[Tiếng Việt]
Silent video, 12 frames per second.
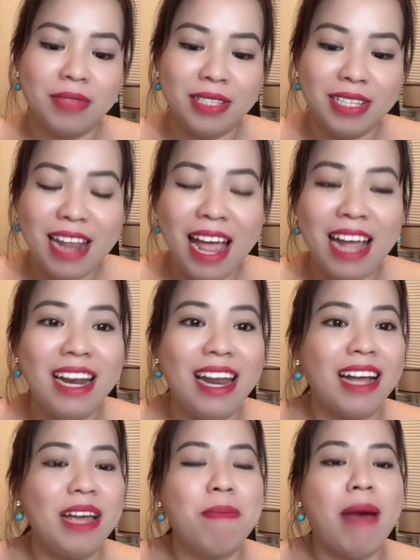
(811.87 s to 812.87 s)
đây là
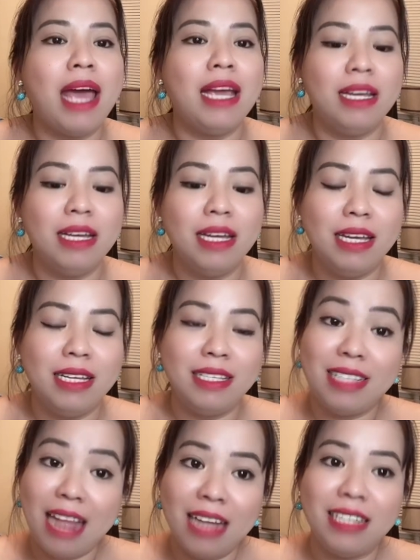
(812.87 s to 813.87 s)
cái bài
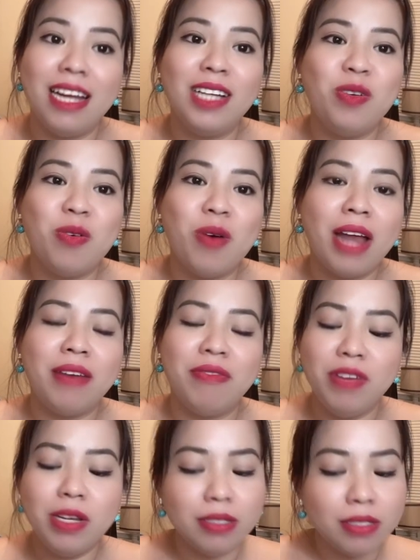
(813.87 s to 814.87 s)
status của anh
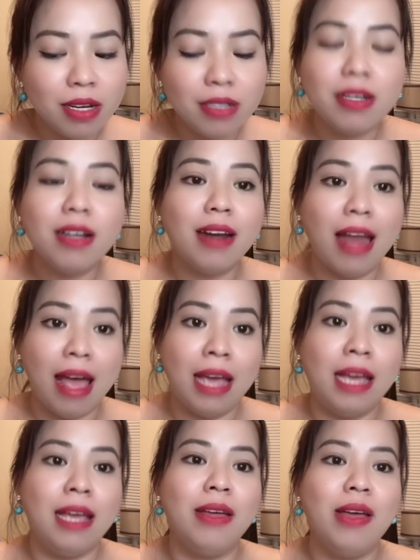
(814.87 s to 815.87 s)
viết rất rất là
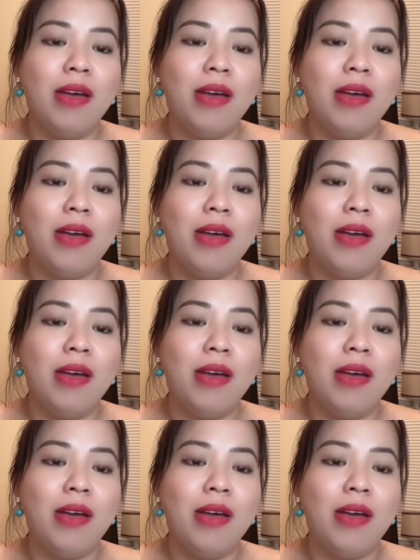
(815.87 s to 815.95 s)
hay